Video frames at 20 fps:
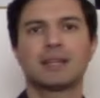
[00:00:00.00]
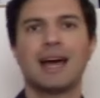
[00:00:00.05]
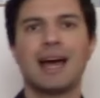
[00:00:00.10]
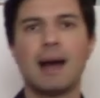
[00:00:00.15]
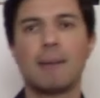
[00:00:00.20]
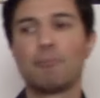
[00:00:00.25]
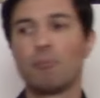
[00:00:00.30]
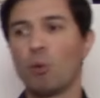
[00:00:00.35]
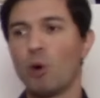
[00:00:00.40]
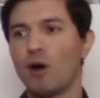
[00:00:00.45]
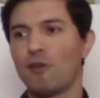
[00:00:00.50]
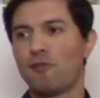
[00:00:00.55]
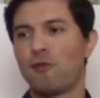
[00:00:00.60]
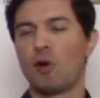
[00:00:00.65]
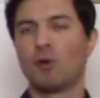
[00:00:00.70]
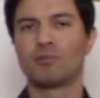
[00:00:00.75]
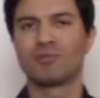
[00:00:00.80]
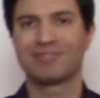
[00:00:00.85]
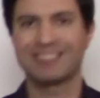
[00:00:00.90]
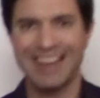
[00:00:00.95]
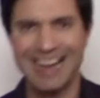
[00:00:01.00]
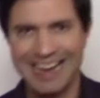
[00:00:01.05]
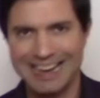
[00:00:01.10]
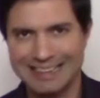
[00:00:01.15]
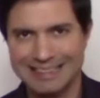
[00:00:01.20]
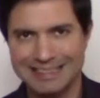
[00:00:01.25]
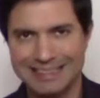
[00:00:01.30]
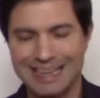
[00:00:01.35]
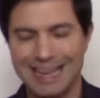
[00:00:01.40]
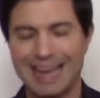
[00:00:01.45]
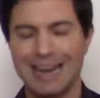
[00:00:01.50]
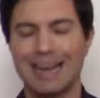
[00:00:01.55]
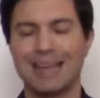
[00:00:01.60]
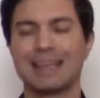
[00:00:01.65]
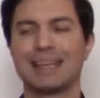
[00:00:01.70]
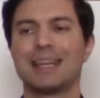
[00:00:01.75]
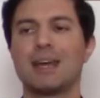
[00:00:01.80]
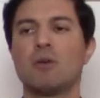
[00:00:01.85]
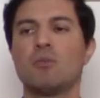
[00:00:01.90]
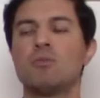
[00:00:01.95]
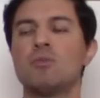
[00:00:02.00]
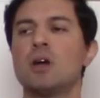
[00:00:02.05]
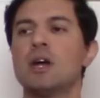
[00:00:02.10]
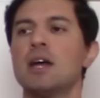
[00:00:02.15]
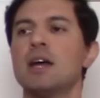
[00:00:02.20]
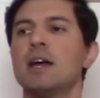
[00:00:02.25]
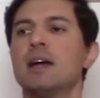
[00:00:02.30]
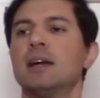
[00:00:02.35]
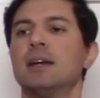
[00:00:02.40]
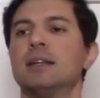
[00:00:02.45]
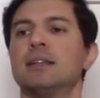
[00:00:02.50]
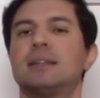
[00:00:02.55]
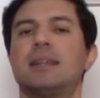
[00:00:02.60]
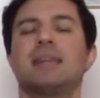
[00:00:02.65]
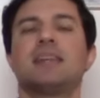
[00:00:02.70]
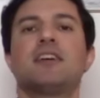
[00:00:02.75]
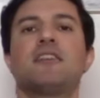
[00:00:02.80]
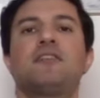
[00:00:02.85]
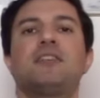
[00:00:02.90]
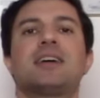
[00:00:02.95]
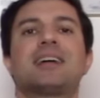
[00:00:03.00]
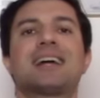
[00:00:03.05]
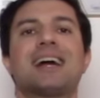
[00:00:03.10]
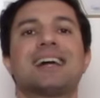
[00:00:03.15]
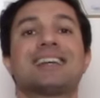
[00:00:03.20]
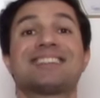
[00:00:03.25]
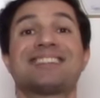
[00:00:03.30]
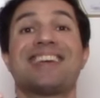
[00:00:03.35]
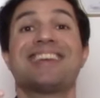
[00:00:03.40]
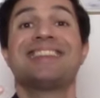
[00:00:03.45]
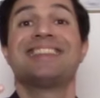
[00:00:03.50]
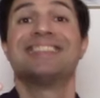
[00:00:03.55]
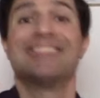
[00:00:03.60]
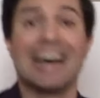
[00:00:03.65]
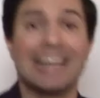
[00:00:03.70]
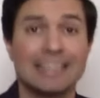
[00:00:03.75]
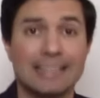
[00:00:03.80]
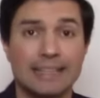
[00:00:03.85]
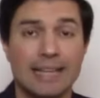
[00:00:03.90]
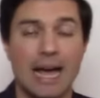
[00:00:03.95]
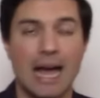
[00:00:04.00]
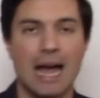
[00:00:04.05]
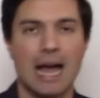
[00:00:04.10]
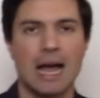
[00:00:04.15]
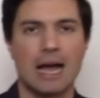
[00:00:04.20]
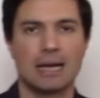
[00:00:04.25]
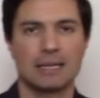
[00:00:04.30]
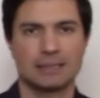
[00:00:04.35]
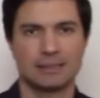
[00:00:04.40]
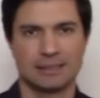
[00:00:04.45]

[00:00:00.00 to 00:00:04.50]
A boa vontade, ela não tem eficácia em nada.